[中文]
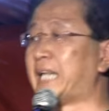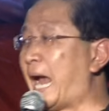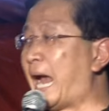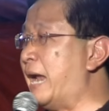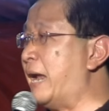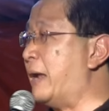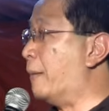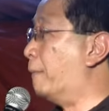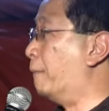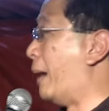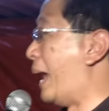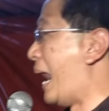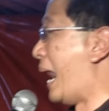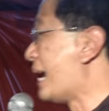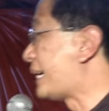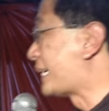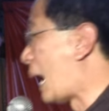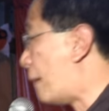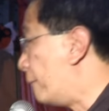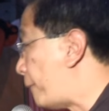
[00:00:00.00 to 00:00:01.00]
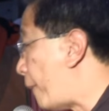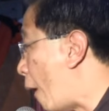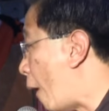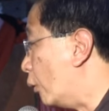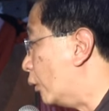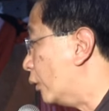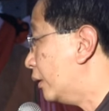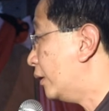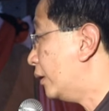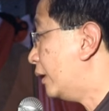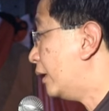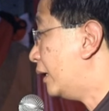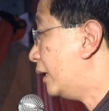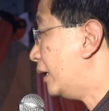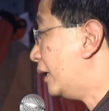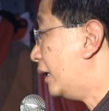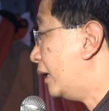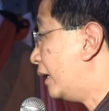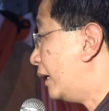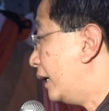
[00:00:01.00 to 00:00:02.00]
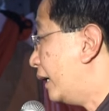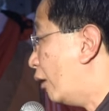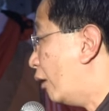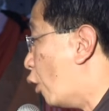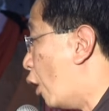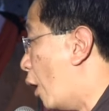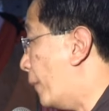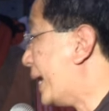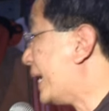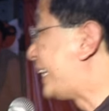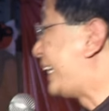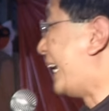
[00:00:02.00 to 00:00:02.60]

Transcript: 在马来甘蹦，我